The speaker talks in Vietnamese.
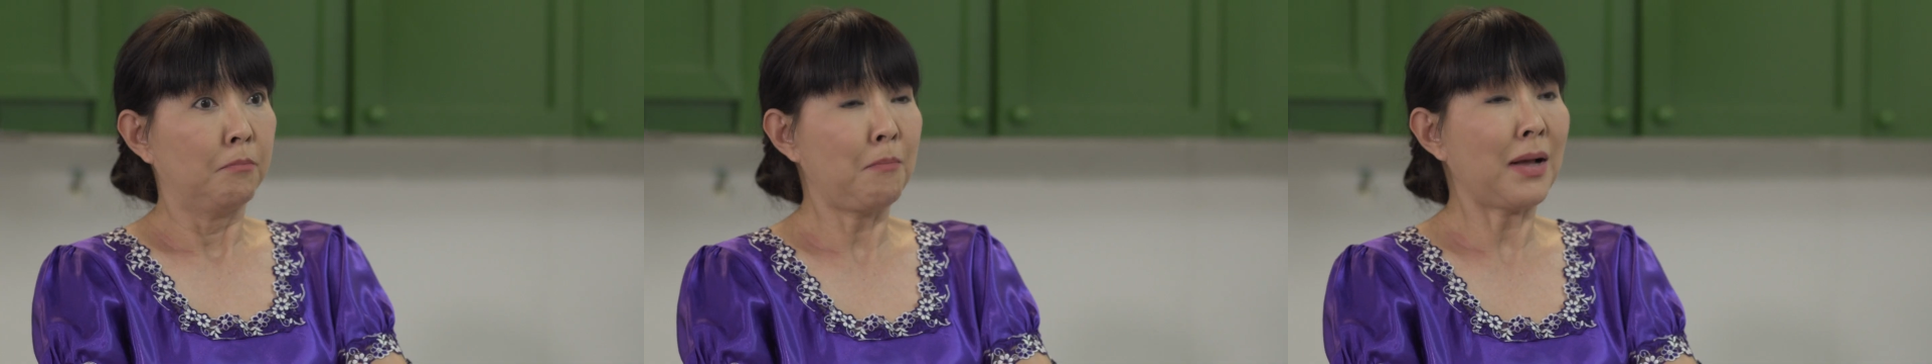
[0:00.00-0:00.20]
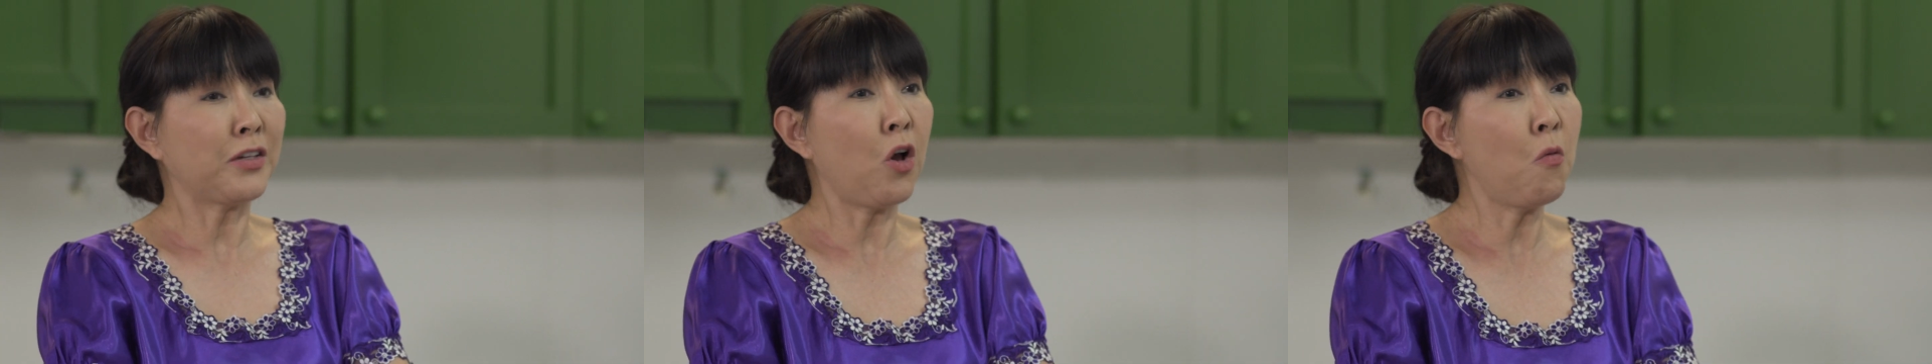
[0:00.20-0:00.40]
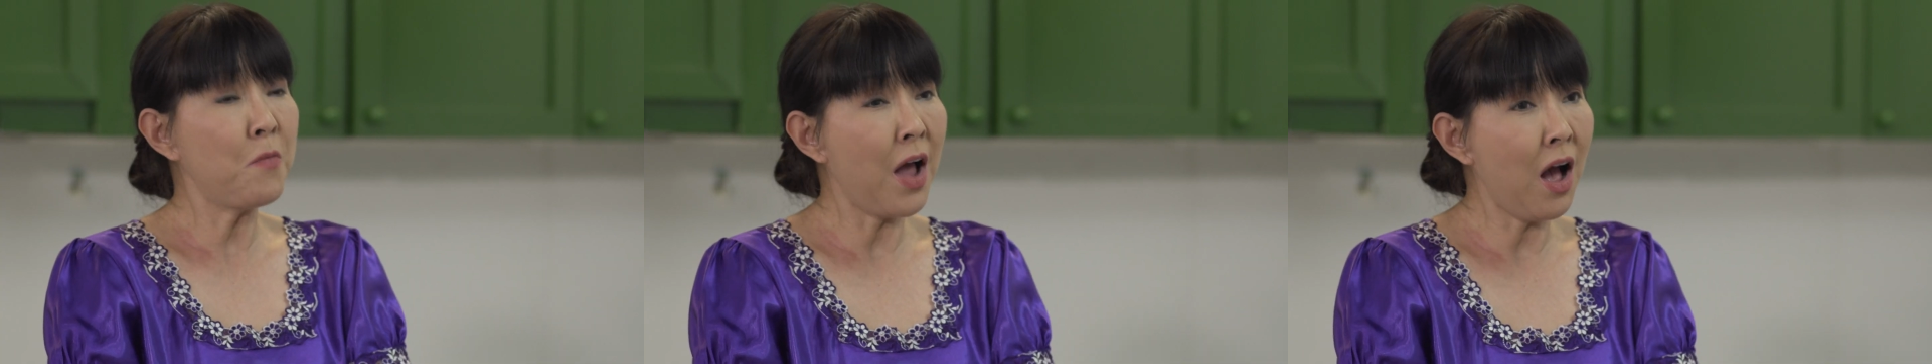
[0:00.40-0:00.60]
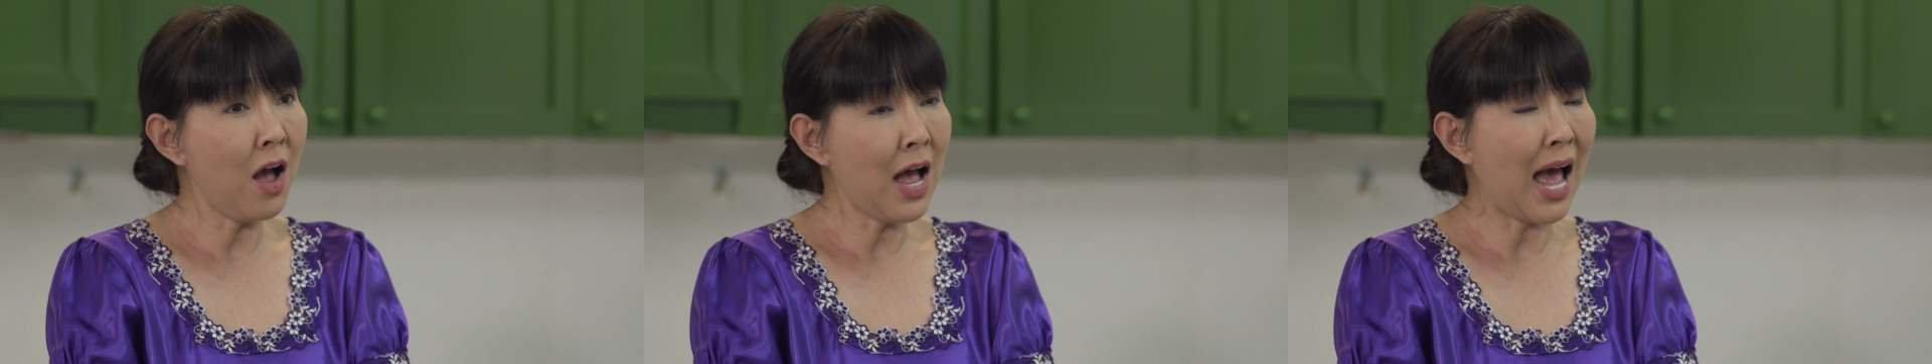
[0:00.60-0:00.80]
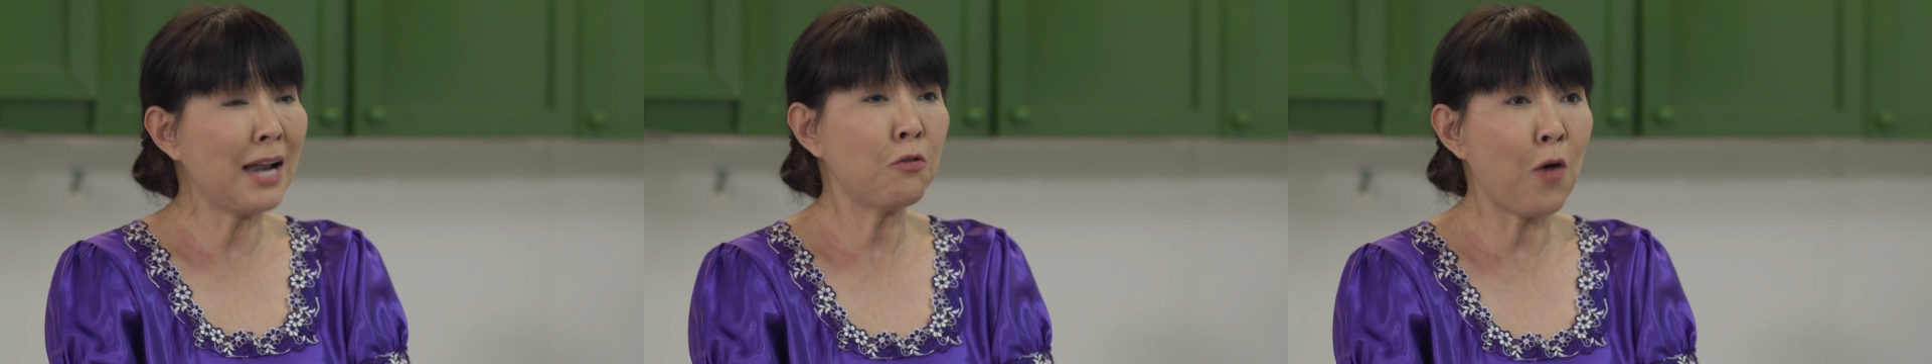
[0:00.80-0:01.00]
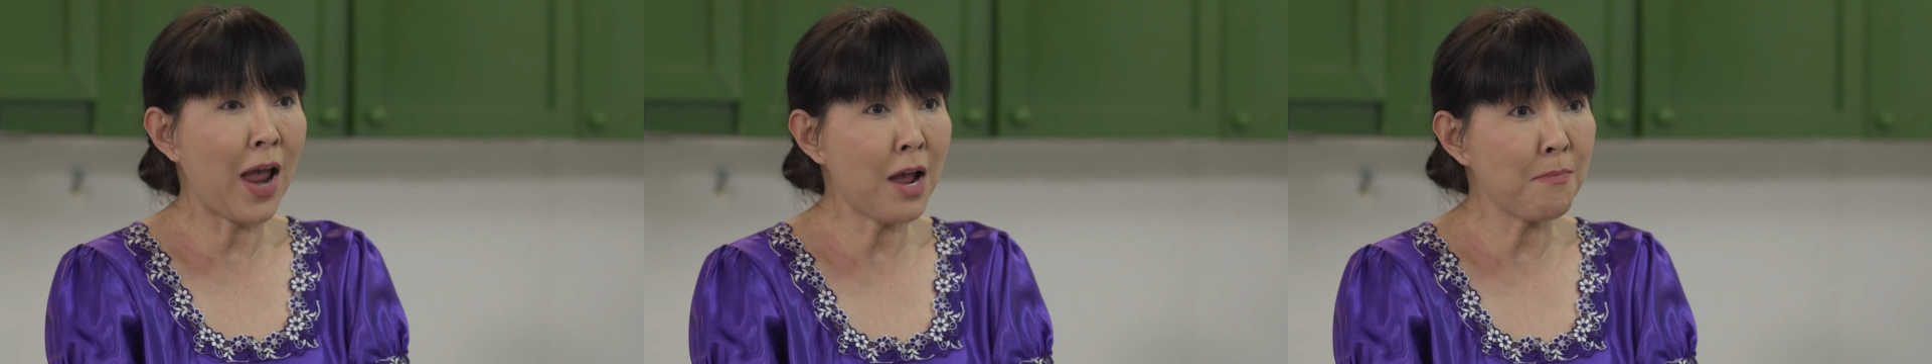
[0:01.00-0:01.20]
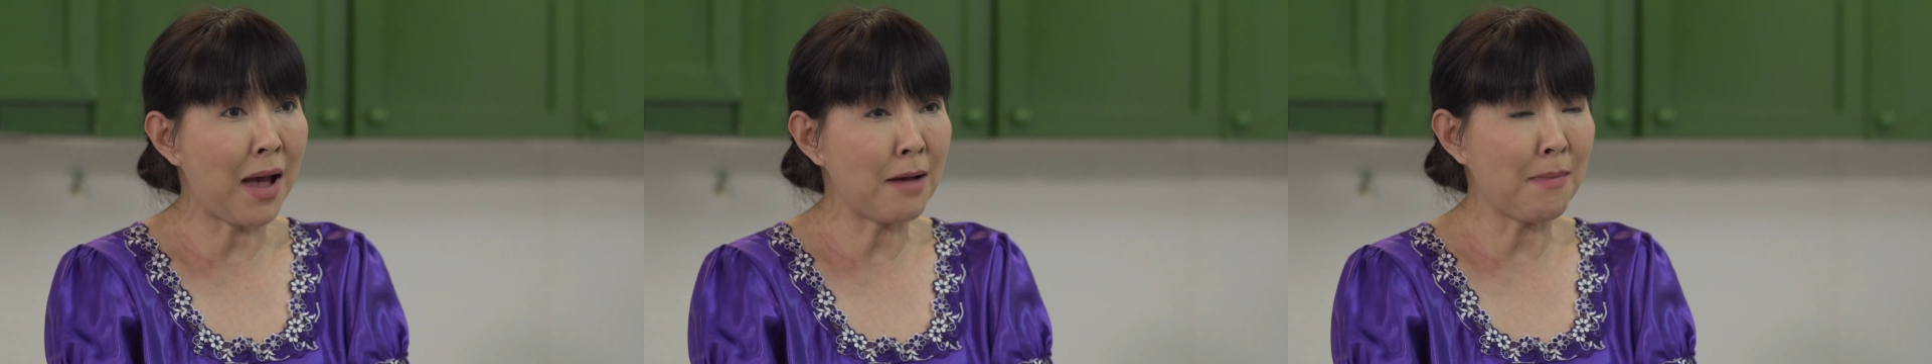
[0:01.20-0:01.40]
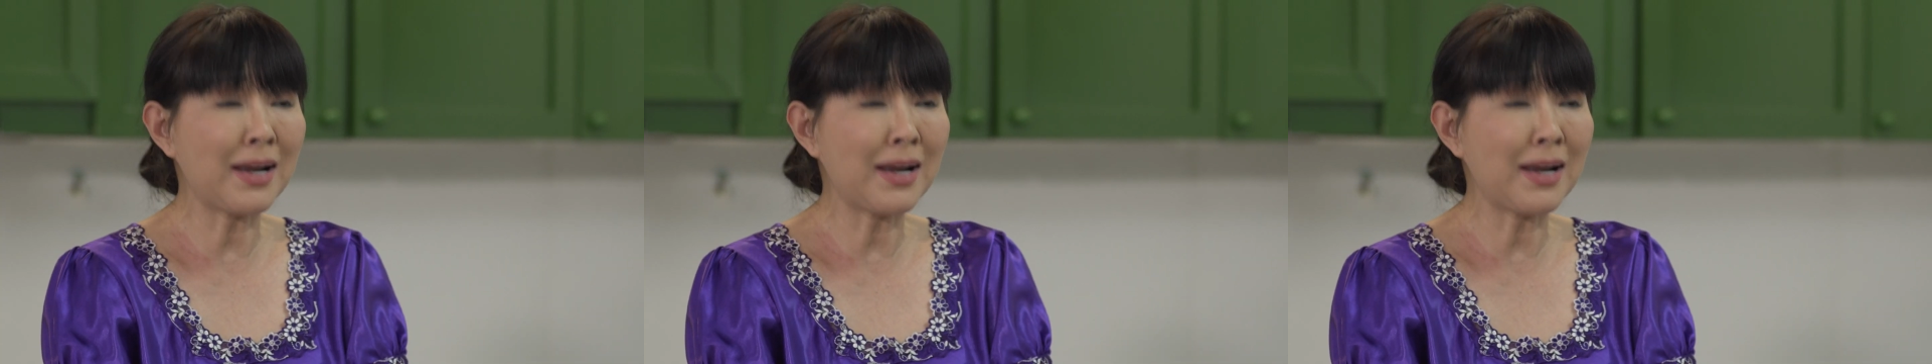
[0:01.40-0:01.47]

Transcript: Bà Dung đó, anh quen mà,